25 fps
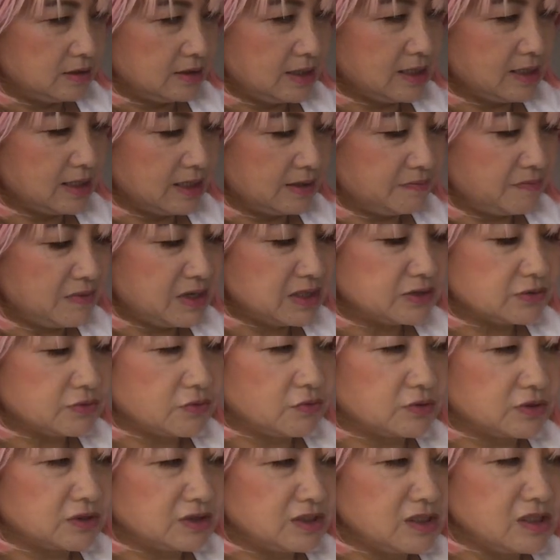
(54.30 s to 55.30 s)
だからまず
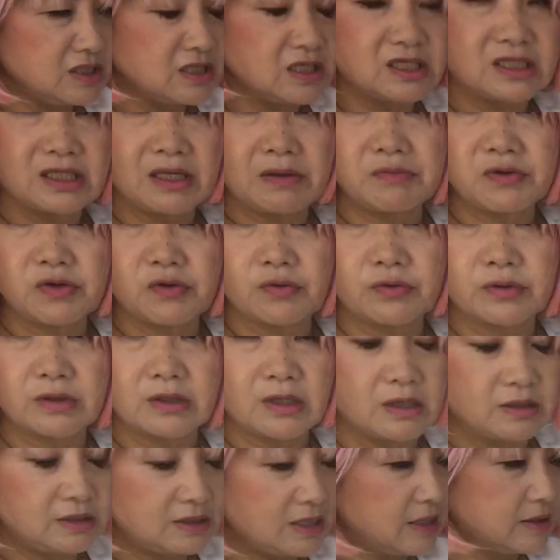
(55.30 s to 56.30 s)
こっちに行ってみようっ
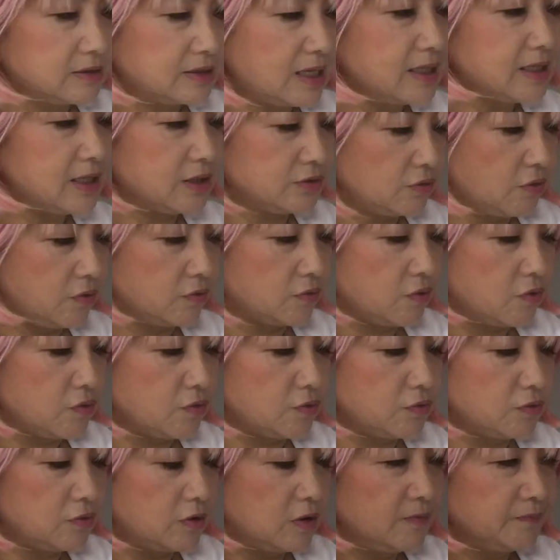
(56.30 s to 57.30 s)
てだだけどこ
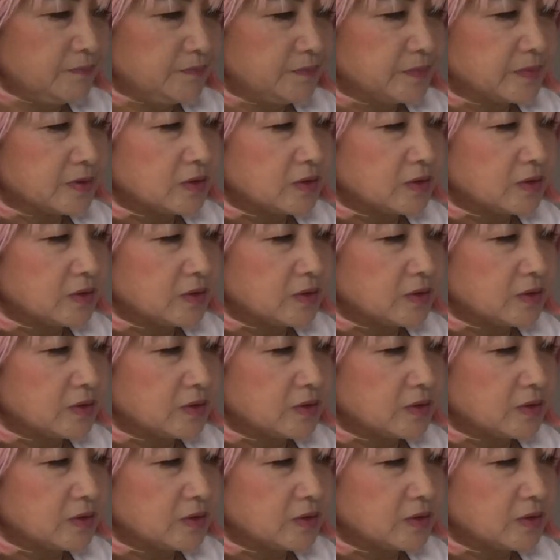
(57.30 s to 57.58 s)
こ